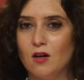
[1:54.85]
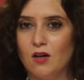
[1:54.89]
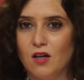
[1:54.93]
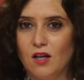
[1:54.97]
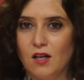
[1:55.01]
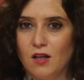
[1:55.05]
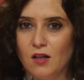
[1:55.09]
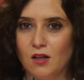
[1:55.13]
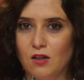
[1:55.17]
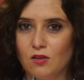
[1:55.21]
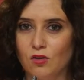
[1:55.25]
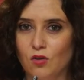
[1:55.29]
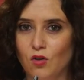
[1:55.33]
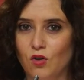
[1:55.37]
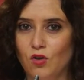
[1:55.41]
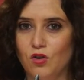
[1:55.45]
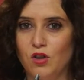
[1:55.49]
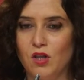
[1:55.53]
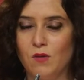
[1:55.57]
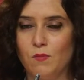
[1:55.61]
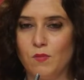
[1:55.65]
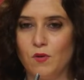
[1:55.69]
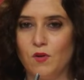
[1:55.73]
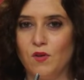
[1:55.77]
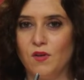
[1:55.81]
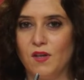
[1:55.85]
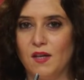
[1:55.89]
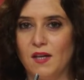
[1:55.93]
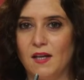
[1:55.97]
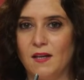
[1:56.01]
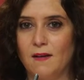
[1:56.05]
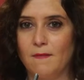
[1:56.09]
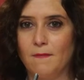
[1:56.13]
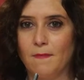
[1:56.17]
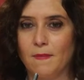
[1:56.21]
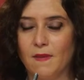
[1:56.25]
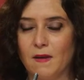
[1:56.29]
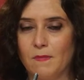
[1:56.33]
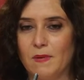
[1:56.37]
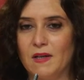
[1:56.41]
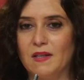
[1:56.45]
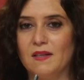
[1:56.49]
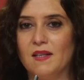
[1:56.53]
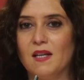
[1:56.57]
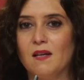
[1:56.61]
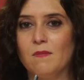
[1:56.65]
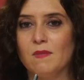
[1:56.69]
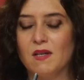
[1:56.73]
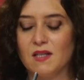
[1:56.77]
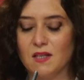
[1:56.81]
eh, todo tipo de, de,
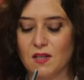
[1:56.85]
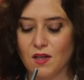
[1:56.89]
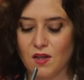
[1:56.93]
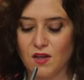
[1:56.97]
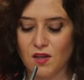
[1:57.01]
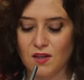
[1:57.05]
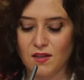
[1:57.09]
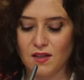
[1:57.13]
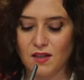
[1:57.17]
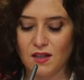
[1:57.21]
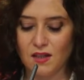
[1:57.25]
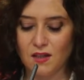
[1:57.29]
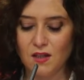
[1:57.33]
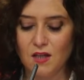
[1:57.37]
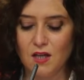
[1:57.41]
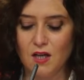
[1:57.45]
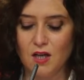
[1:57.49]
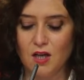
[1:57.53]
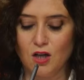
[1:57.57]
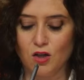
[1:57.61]
pandemias, etcétera.